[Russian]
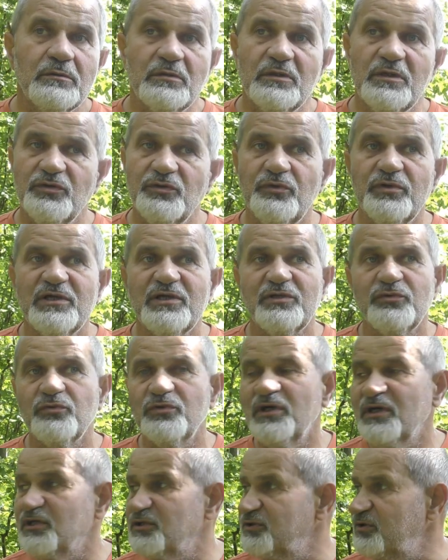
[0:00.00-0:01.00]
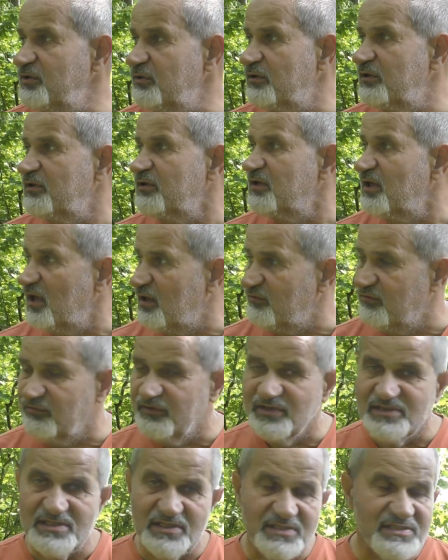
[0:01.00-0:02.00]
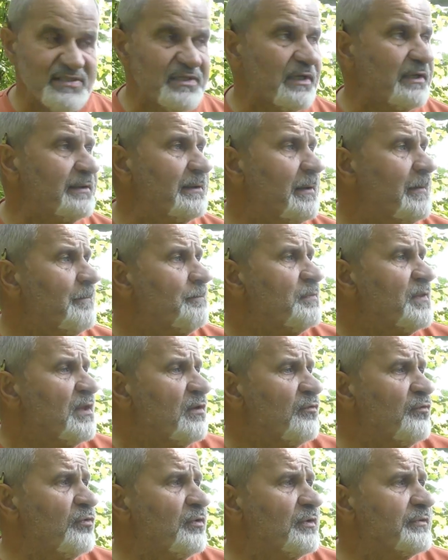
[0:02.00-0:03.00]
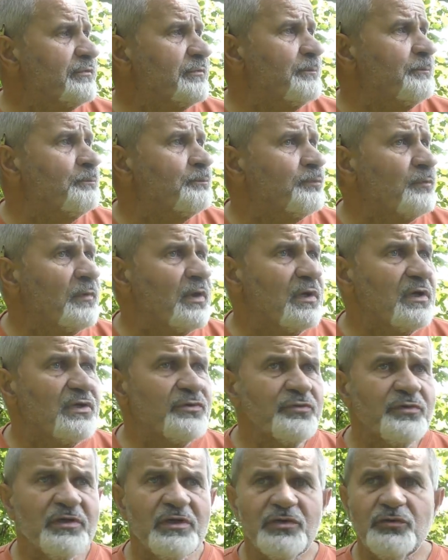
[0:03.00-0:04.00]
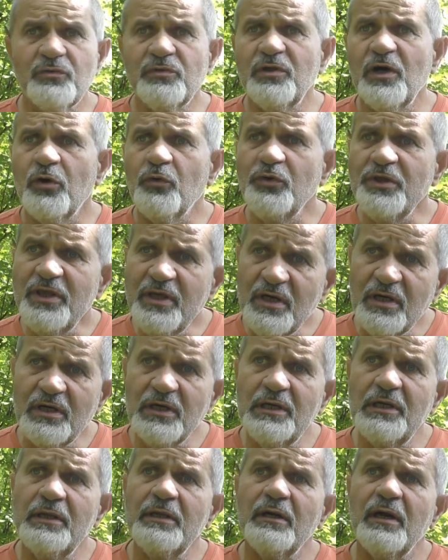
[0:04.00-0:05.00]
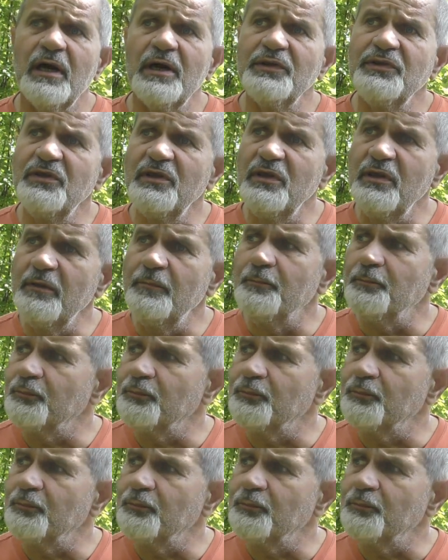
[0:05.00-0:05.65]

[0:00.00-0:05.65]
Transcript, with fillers: которые туда хлынули, да, в Казахстан, вот, э, которые туда уехали, они